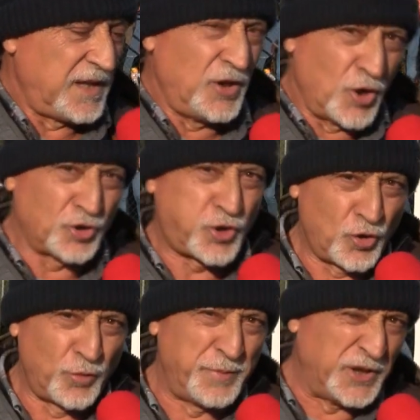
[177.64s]
Il nostro
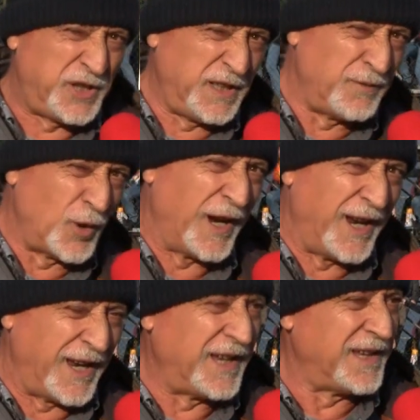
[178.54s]
obiettivo
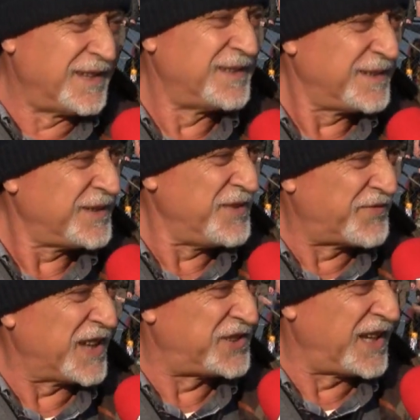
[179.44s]
è
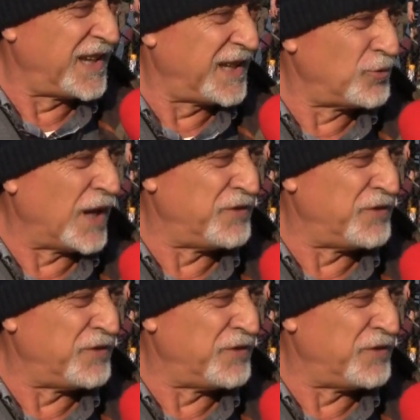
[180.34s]
infatti una